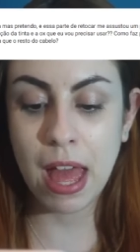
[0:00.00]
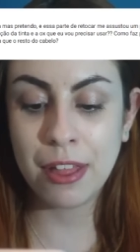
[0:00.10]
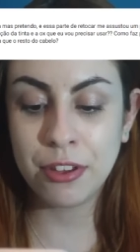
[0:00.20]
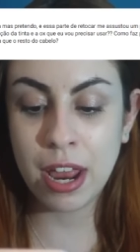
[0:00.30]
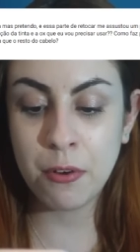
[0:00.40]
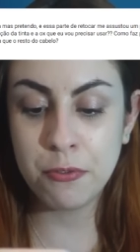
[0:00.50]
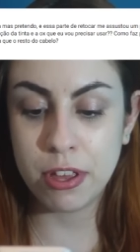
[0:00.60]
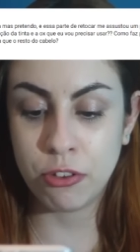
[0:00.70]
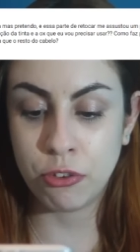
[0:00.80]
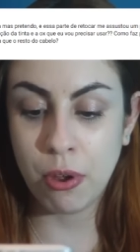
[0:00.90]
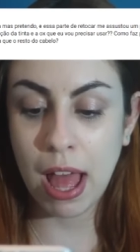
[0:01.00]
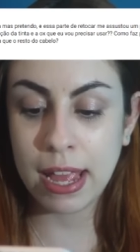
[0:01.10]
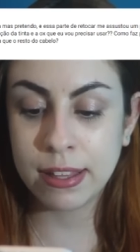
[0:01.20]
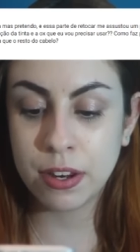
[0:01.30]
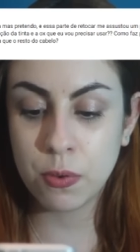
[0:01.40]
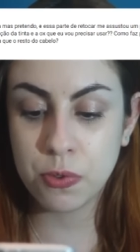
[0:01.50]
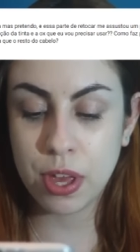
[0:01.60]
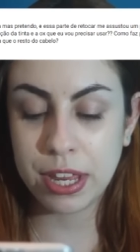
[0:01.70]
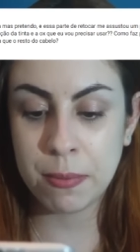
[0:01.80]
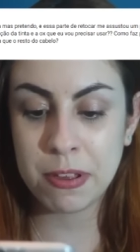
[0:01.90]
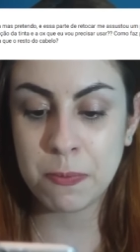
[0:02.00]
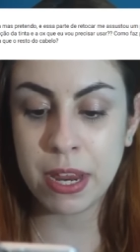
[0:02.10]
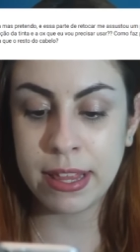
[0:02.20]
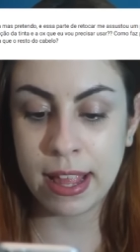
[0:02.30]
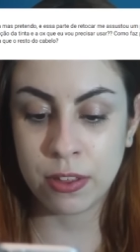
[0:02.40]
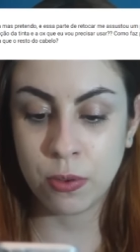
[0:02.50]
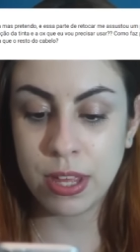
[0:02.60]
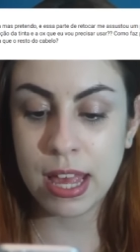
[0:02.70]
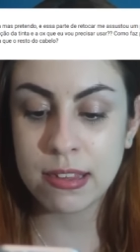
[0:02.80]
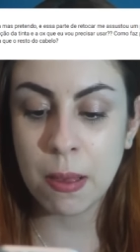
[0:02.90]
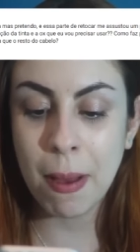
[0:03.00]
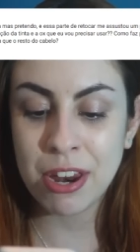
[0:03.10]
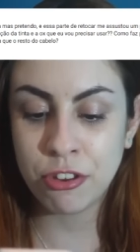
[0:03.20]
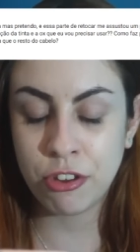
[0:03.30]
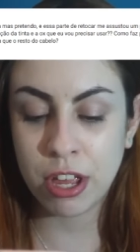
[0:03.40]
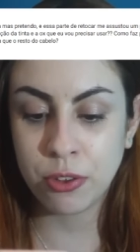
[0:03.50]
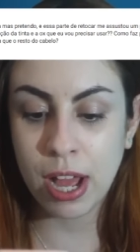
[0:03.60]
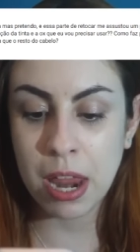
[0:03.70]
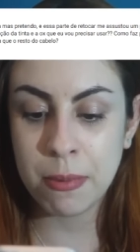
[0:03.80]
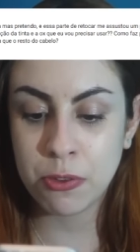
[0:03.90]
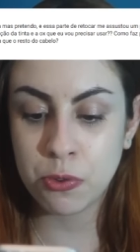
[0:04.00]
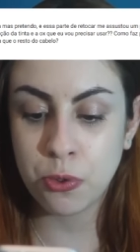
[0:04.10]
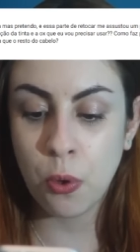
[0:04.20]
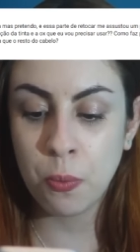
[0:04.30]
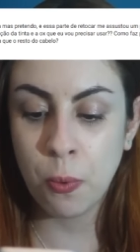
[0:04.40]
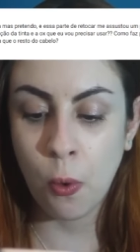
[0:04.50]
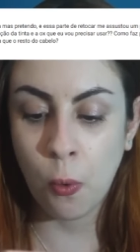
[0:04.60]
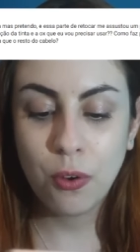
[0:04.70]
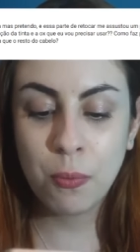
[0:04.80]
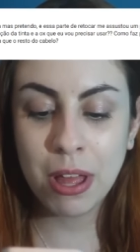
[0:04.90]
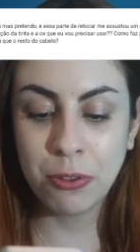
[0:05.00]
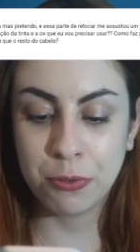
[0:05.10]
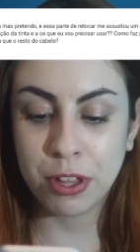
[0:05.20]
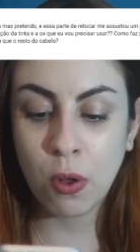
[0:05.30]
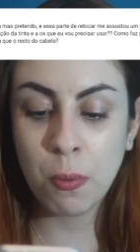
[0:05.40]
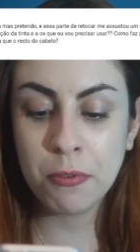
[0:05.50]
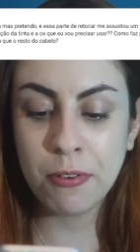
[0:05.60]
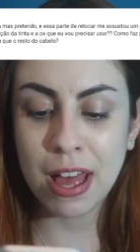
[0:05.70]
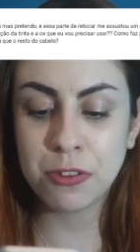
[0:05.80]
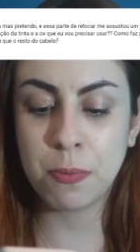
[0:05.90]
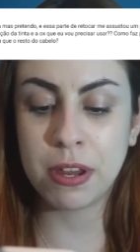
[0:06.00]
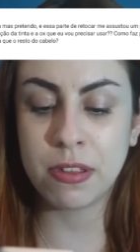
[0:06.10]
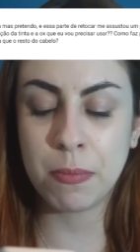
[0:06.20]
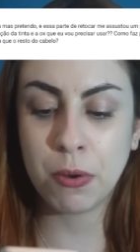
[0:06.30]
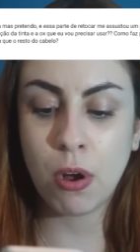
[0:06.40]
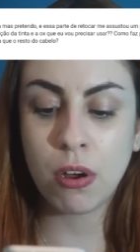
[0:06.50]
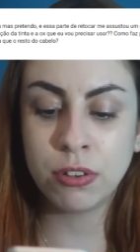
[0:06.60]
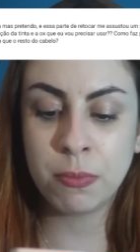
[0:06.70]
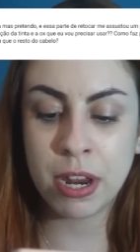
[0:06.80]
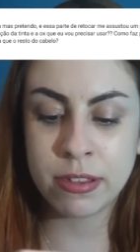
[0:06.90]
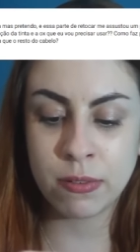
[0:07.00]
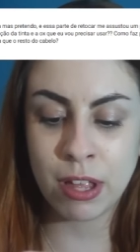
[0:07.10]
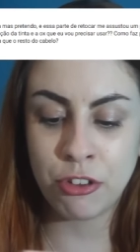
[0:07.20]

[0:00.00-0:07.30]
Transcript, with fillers: Adorei o vídeo, ainda não uso rena, mas pretendo. E essa parte de retocar me assustou um pouco. Uma dúvida: como faço para saber qual a numeração